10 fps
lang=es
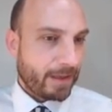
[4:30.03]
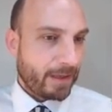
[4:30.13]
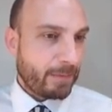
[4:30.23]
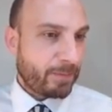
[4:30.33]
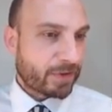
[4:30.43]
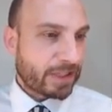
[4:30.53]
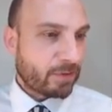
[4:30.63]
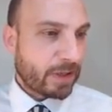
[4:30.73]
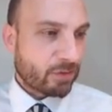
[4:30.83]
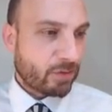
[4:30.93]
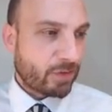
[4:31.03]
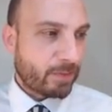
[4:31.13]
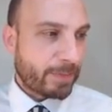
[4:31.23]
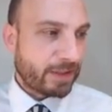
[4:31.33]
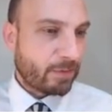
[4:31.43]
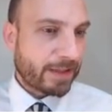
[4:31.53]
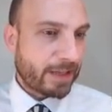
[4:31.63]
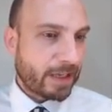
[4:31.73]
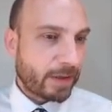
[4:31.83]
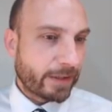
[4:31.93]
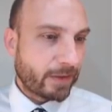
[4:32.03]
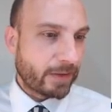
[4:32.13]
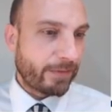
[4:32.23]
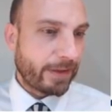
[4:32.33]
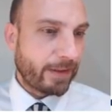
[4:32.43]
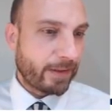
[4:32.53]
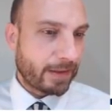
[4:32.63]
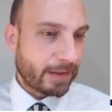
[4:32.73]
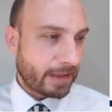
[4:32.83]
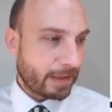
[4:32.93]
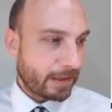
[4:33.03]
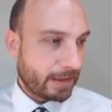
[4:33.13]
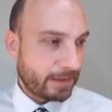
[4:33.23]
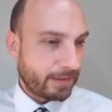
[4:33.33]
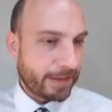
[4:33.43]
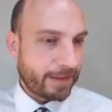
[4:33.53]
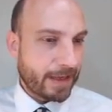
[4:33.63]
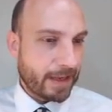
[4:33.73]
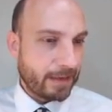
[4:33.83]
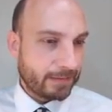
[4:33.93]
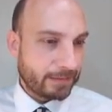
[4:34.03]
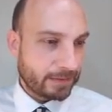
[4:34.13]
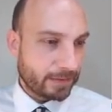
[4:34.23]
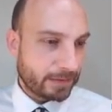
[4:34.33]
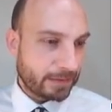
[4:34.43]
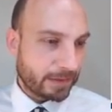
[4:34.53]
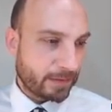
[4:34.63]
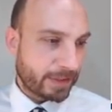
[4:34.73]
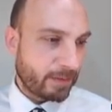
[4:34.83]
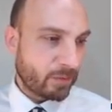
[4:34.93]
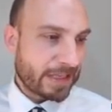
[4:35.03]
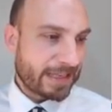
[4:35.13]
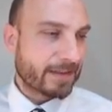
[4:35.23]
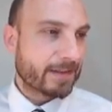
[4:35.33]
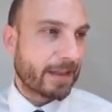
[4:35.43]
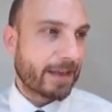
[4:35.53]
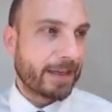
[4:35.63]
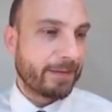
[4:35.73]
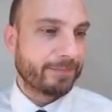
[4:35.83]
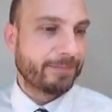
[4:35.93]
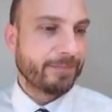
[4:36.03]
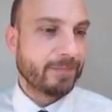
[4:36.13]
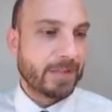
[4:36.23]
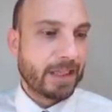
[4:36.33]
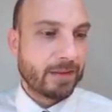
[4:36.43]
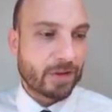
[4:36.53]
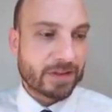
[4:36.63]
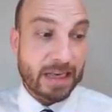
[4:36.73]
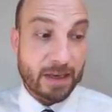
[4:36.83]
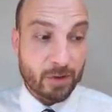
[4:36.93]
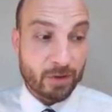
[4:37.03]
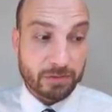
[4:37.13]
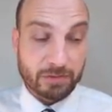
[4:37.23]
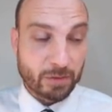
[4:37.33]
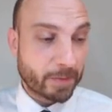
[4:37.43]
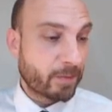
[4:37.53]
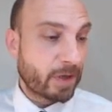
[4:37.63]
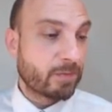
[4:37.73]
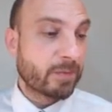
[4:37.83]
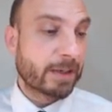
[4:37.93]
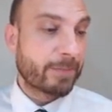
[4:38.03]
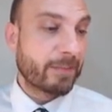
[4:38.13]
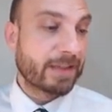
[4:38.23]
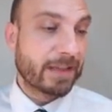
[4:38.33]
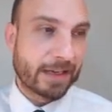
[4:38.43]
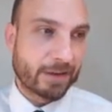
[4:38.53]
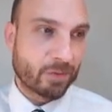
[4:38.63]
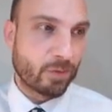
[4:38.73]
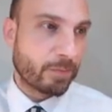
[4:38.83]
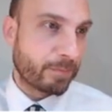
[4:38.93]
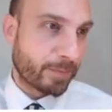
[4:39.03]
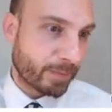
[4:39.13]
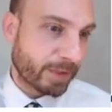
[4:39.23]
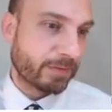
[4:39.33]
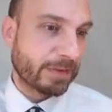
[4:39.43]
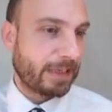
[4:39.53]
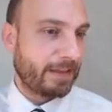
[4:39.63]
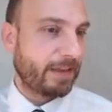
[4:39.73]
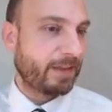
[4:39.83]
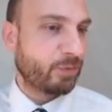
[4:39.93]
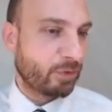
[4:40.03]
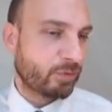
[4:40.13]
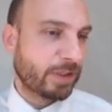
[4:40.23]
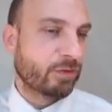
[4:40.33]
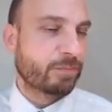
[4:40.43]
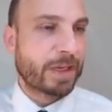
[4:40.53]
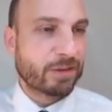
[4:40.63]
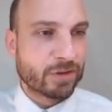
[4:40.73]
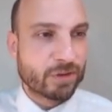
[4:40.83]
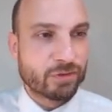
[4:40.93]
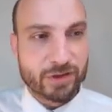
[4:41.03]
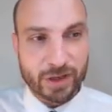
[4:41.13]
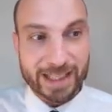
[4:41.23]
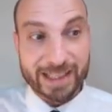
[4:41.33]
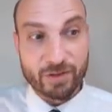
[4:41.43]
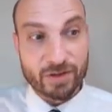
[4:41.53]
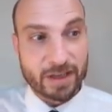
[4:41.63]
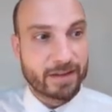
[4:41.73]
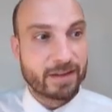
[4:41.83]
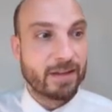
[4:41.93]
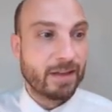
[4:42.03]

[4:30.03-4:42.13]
Y por tanto la solución particular de la ecuación diferencial que obtenemos es esta de aquí. ¿Mm? Entonces hemos sobrevolado muy rápidamente la resolución, pero bueno, hay unos cuantos pasos que ustedes los hacen